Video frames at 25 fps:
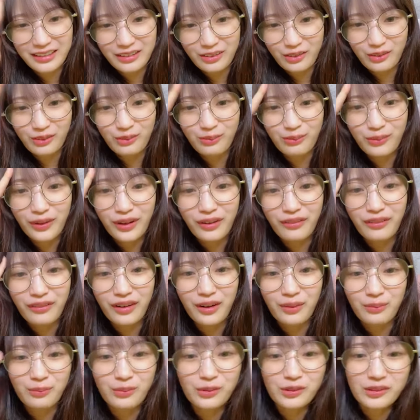こんばん
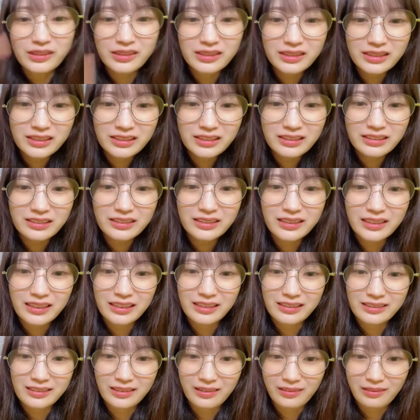は
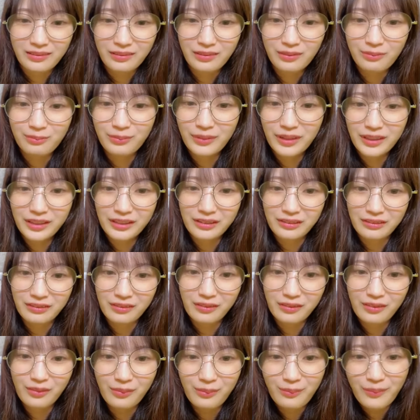ボックスクッキーさんこんばんに
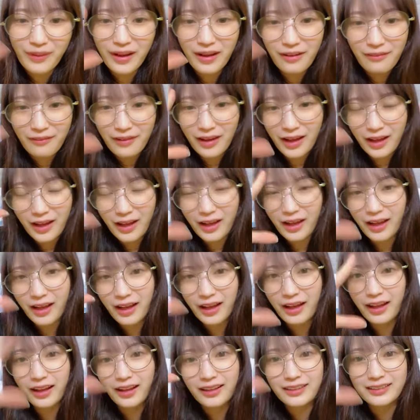こんばん
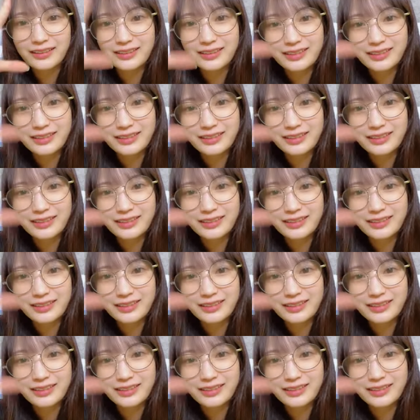は